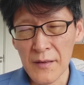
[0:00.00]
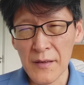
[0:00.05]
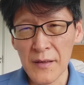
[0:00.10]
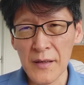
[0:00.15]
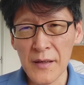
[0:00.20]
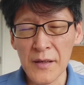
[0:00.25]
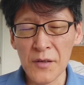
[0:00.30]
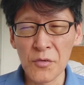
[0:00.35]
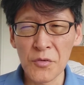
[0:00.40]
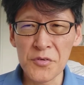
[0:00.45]

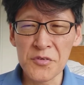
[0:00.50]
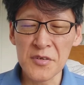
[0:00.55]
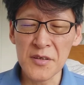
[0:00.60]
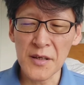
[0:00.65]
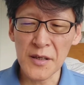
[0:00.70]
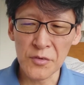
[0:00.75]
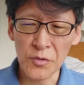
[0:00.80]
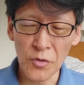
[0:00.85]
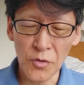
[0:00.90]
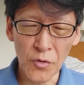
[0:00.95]
えー、
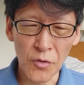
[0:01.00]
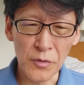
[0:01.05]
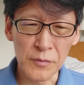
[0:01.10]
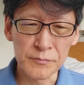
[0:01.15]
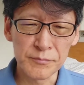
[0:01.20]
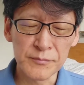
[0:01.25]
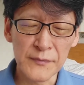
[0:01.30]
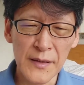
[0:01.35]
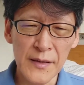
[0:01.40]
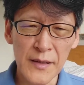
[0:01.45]
ロシア
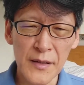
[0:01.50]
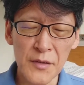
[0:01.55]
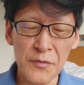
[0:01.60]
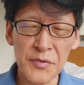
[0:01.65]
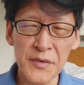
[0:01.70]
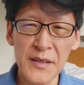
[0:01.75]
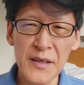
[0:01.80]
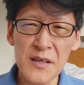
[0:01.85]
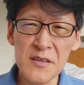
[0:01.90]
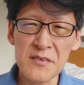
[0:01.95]
の、
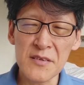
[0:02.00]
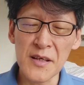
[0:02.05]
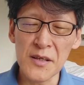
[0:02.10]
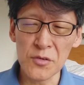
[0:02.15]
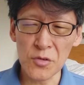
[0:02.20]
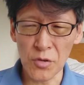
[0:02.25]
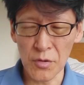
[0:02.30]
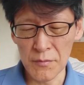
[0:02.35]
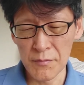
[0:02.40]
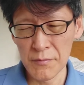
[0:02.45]
えー、
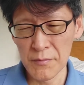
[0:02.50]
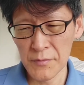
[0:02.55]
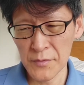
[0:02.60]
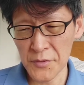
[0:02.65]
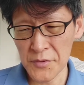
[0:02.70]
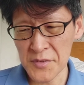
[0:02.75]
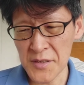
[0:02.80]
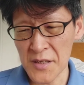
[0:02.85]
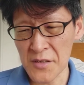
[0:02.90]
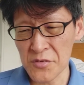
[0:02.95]
フィギュアスケート
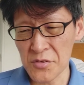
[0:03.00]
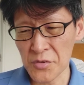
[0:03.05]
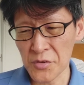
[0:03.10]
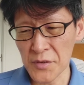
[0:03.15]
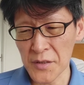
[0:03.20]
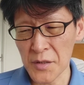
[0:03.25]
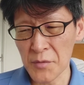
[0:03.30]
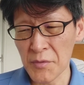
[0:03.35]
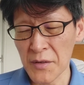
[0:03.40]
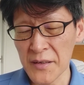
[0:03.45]
の選手
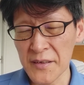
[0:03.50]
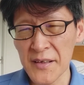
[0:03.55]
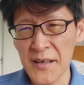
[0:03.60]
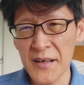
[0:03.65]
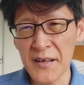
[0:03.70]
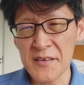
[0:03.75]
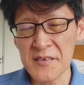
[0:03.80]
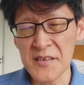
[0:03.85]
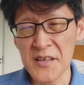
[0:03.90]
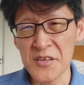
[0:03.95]
のね、
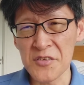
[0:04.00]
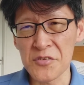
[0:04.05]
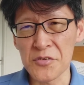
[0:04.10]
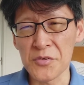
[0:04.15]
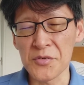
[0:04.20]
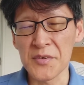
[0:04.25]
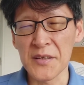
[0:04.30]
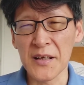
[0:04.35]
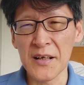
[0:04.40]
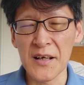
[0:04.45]
ワリエラ選
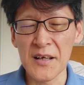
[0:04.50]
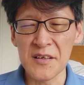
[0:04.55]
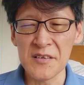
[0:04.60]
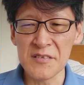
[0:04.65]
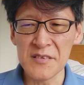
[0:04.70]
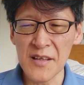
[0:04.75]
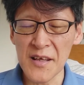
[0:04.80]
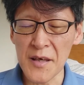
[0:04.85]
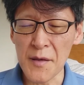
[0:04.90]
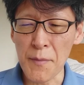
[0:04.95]
手に関
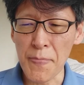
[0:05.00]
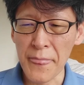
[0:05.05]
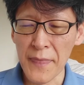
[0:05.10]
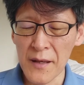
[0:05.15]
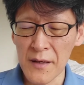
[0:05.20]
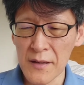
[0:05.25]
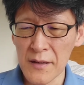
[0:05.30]
して、